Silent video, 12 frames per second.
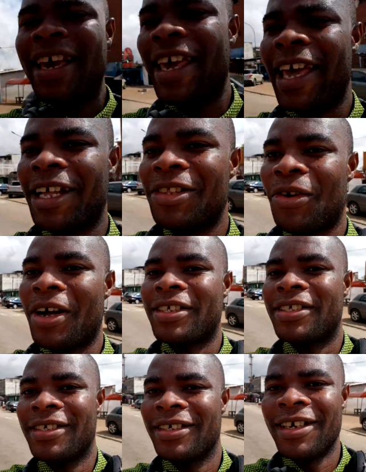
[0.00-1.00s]
et à droite.
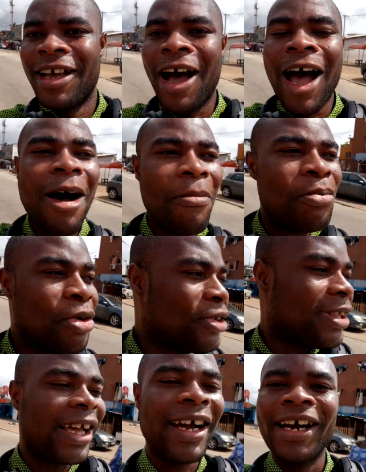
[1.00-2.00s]
En plus,
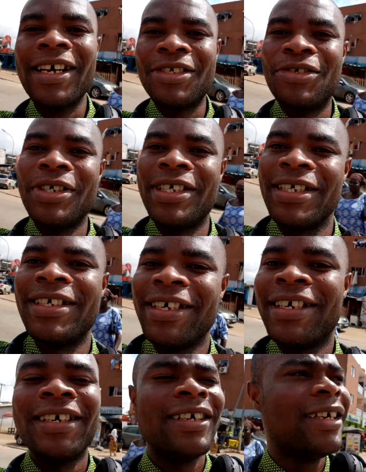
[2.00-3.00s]
c'est gratuit.
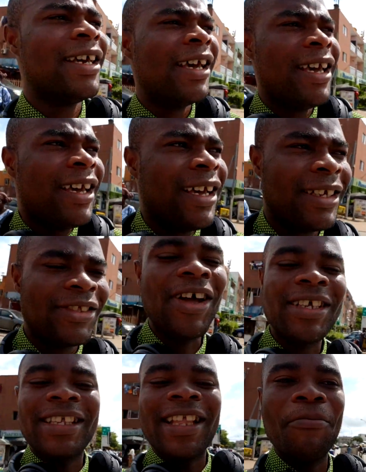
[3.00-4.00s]
Donc,
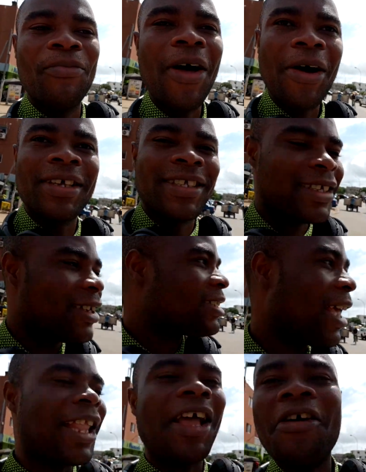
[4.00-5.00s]
c'est un blog,
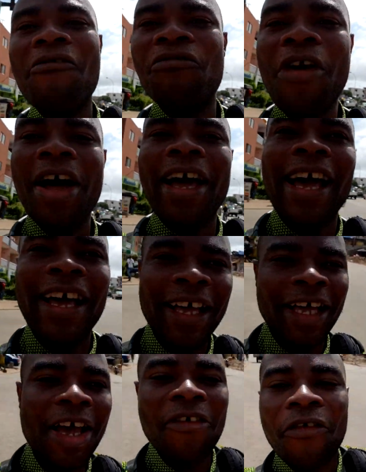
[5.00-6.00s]
c'est un vlog
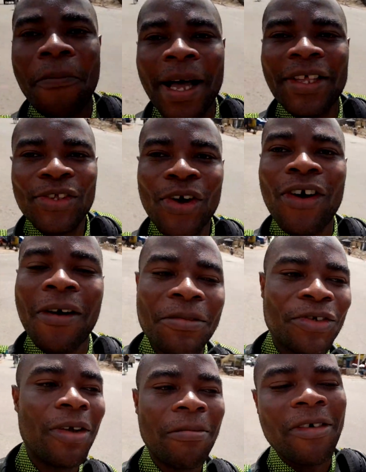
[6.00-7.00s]
information. Comme
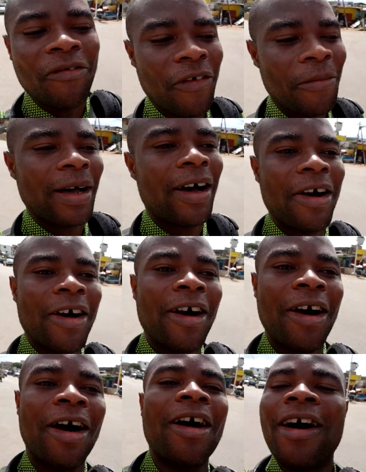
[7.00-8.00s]
nous sommes
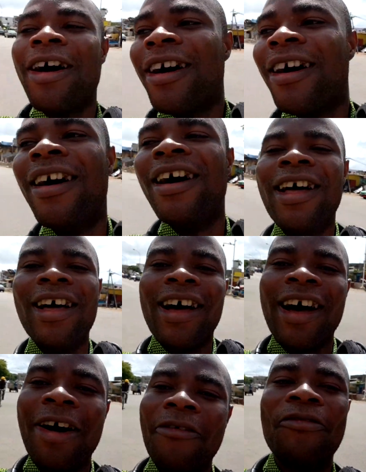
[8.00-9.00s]
en,
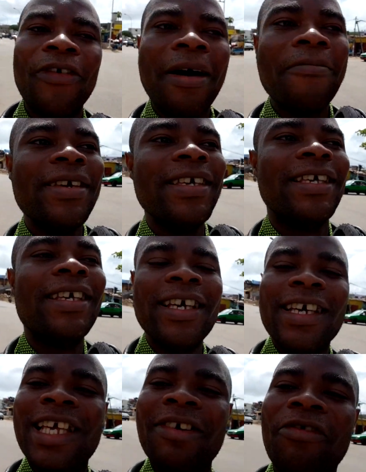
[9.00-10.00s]
en, famille,
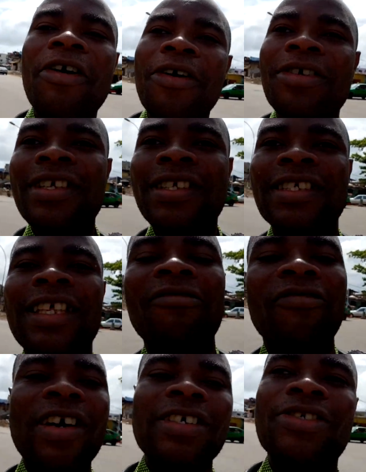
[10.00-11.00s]
il faut qu'on se dise des
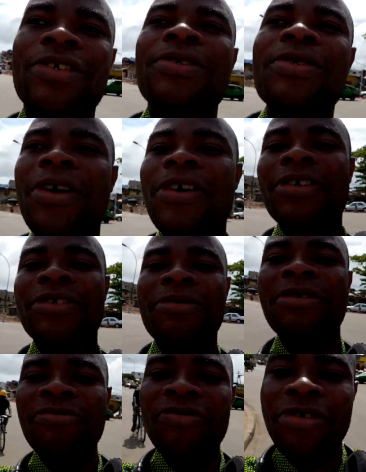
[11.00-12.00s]
vraies choses. Donc, je
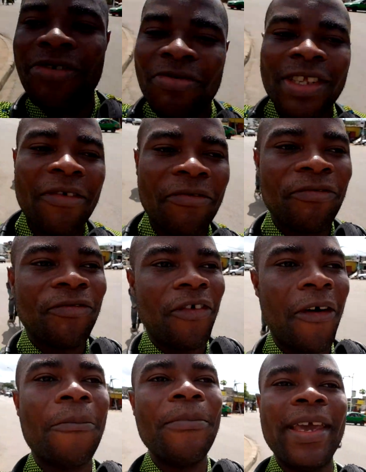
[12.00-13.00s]
suis juste vous
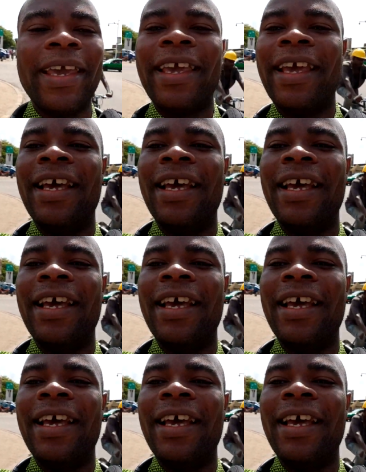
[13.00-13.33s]
informer